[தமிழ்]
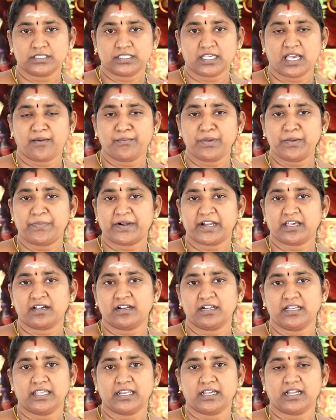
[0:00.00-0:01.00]
சாமி
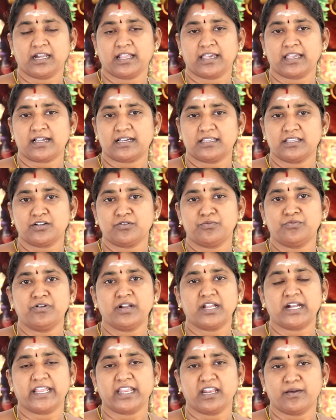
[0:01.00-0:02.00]
படங்கள் இருக்கு இல்லையா அதுக்கு
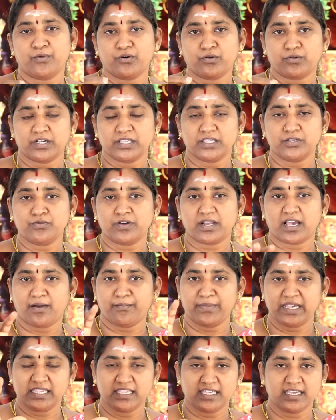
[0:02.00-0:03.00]
முன்னாடி நம்ம உட்காந்து ஒரு
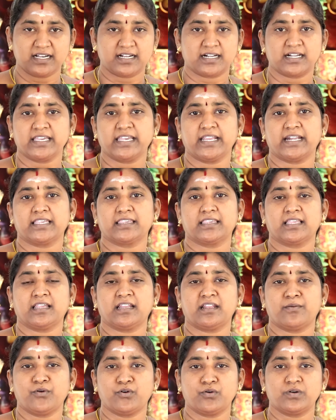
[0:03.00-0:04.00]
அமைதியான
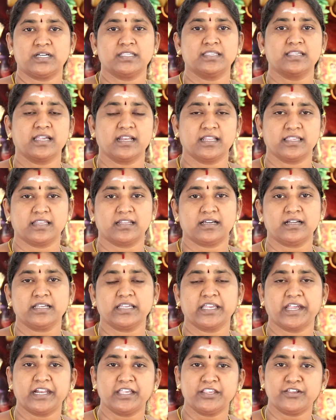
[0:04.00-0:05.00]
இடத்துல நம்ம உட்காந்து எழுதலாம்
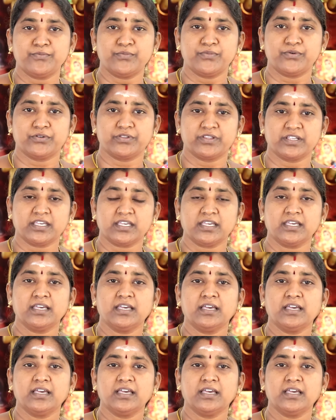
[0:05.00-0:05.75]
எழுதும்போது